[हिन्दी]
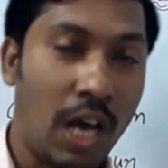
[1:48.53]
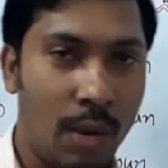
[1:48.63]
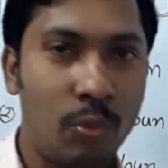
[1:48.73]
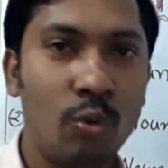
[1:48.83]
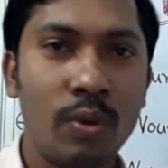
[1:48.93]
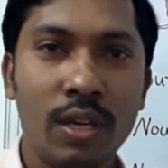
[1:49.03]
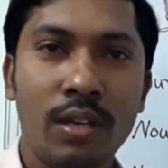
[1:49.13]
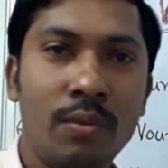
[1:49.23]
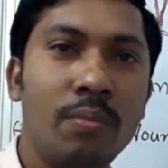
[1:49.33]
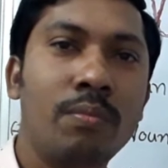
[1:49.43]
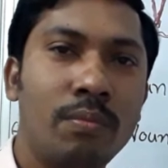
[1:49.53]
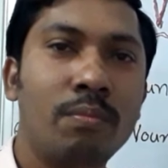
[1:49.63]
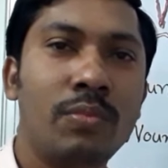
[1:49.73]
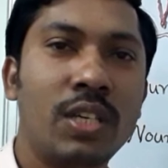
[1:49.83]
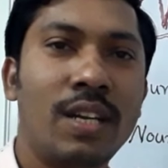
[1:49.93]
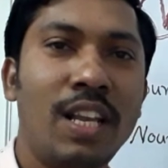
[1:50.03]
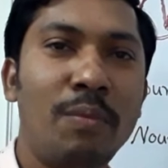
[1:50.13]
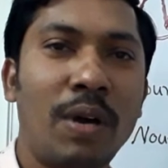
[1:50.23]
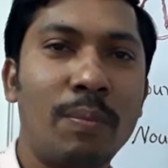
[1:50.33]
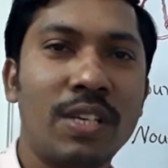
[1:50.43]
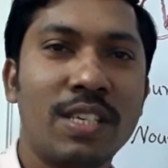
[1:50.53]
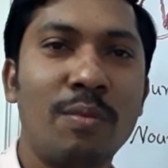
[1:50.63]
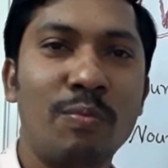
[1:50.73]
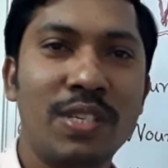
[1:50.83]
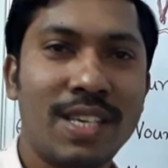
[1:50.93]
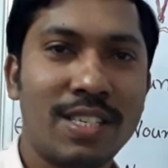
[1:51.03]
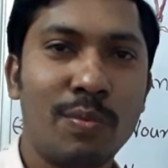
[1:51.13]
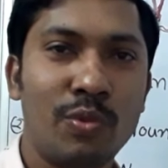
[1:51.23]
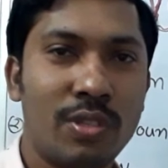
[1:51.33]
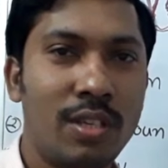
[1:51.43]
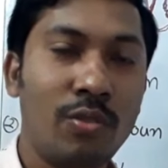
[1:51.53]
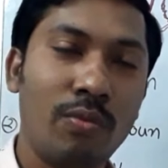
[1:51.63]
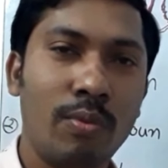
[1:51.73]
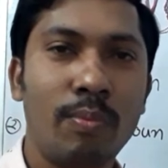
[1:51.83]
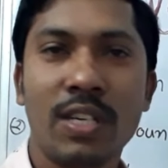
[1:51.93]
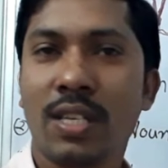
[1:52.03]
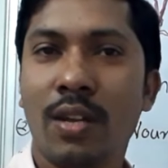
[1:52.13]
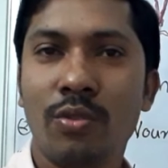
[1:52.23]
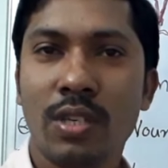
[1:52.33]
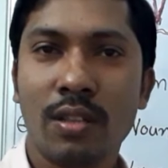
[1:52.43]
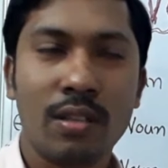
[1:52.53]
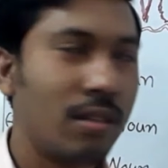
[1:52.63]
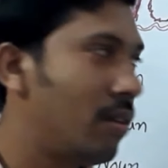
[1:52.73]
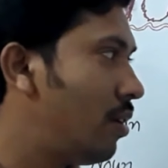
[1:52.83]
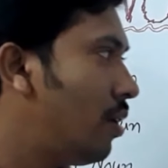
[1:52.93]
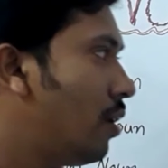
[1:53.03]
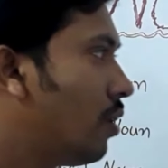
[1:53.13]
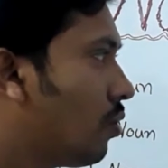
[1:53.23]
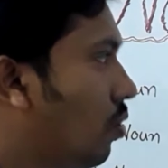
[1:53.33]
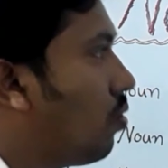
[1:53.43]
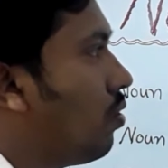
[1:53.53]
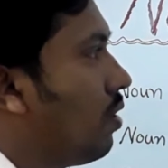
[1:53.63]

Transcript: आप लोग भी जनरली पापा से मम्मी से ऐसा पूछते हैं तो वो भी परेशान हो जाते हैं तो